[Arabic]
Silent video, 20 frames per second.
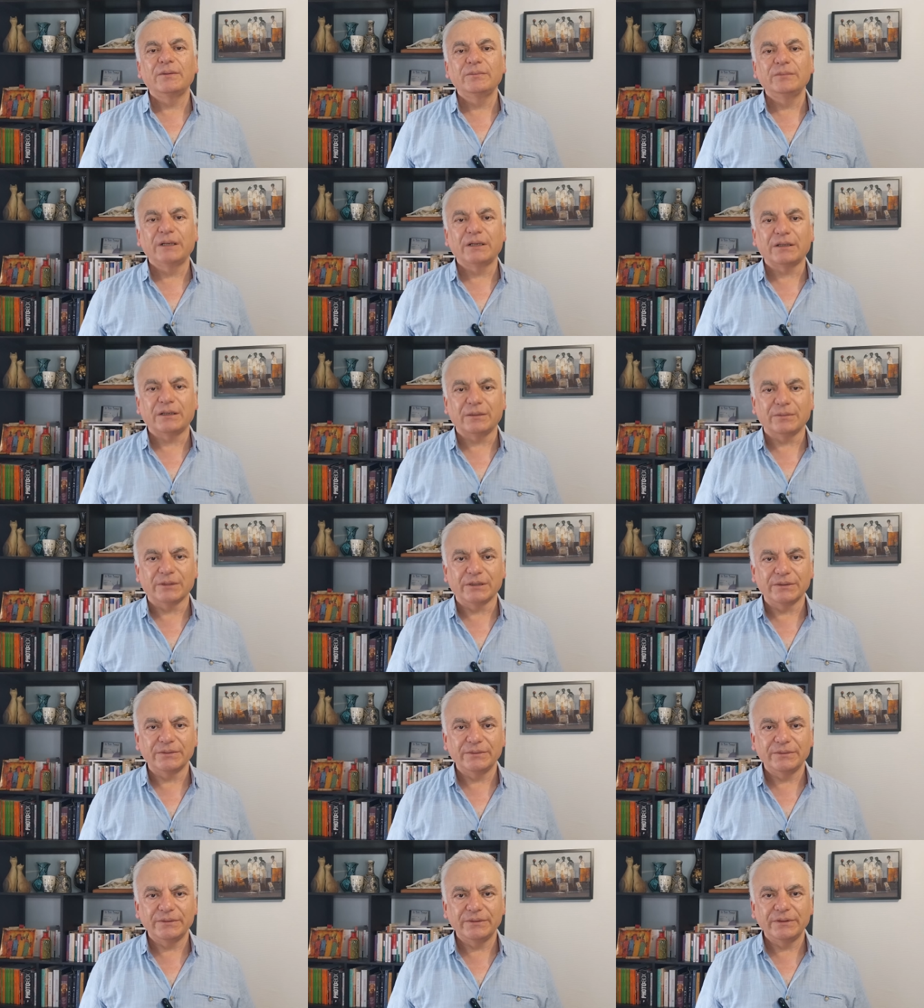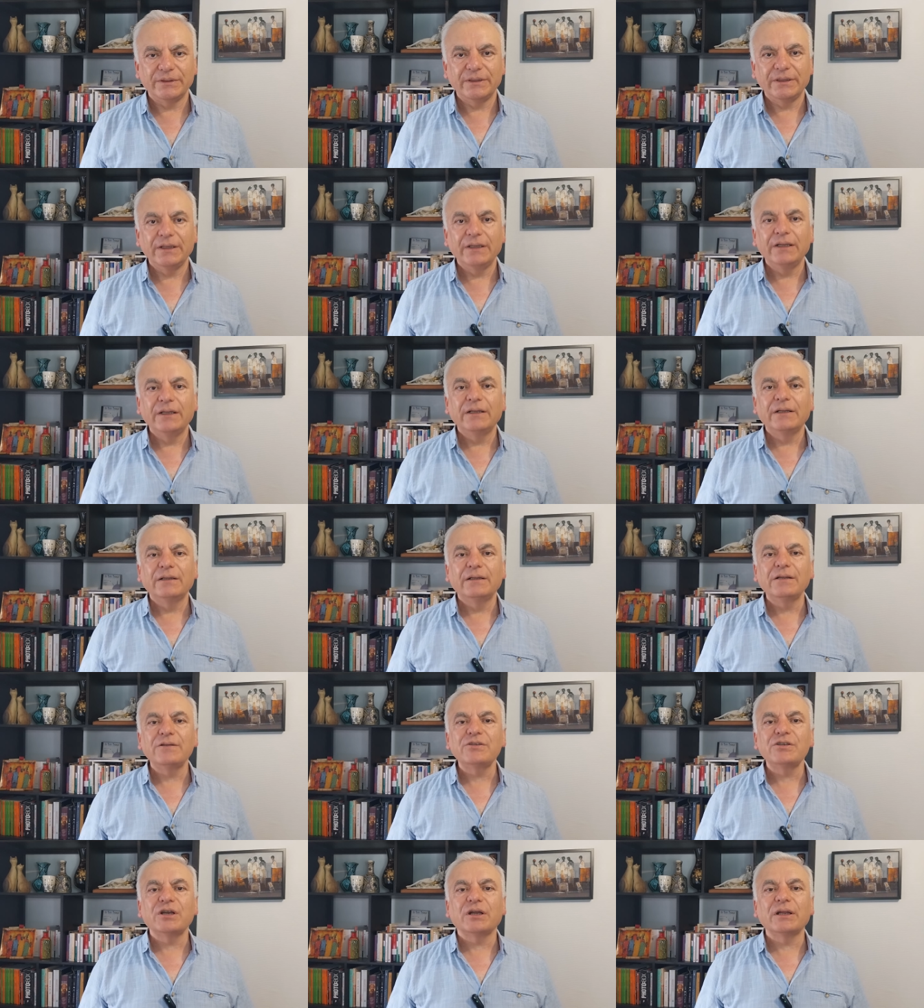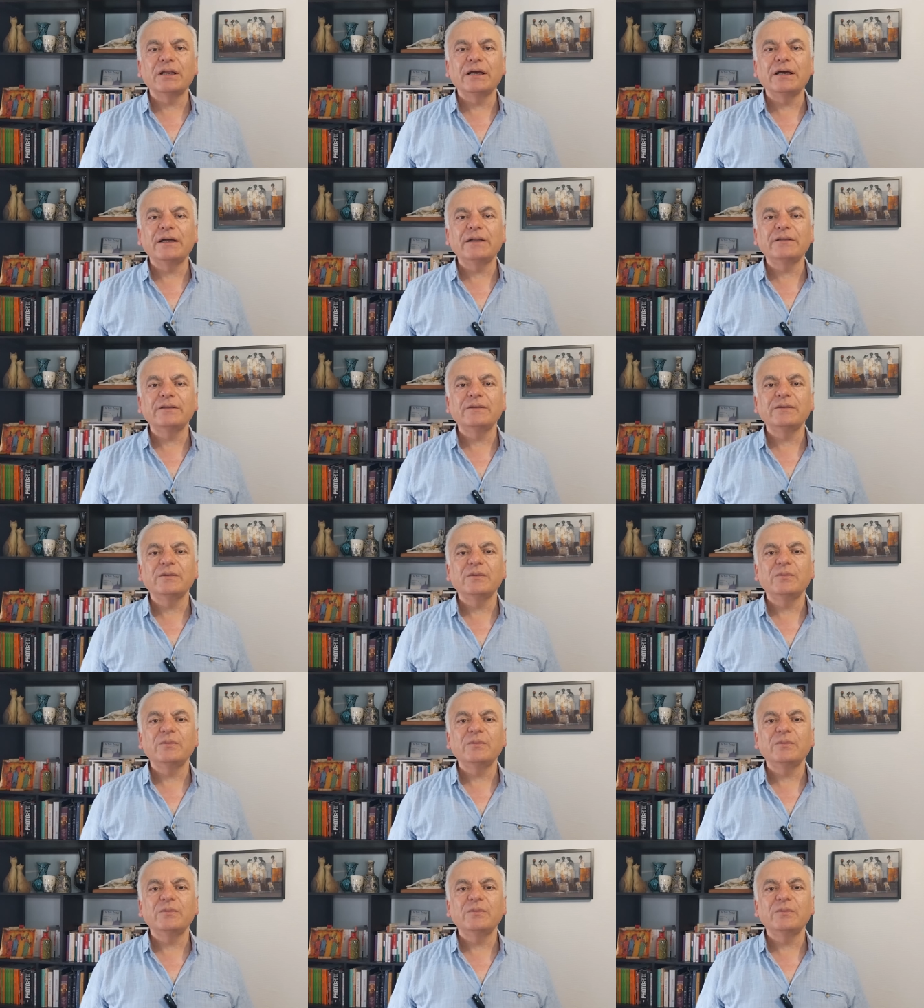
مرحبا ثلاث شغلات